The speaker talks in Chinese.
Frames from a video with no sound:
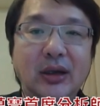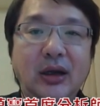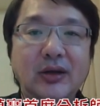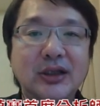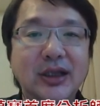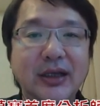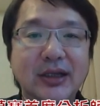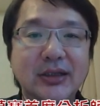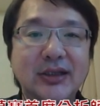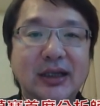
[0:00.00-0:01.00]
哦，这档也
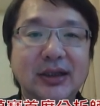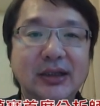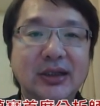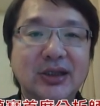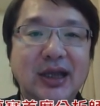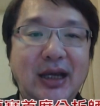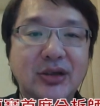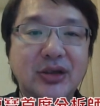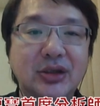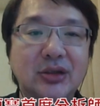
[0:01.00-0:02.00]
是相当的强
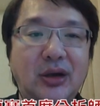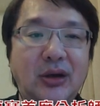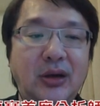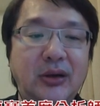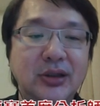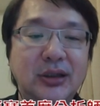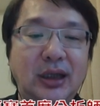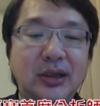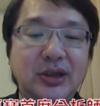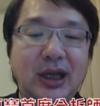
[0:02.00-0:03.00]
势哦哦，相
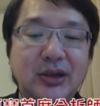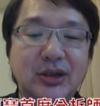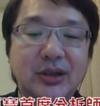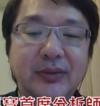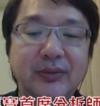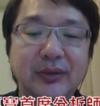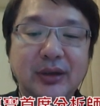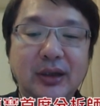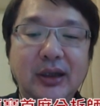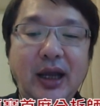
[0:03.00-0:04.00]
当的强势。
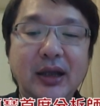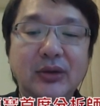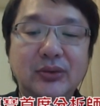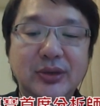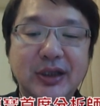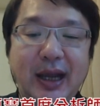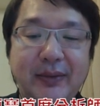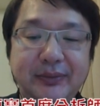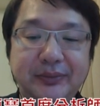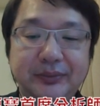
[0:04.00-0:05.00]
你看它的股价，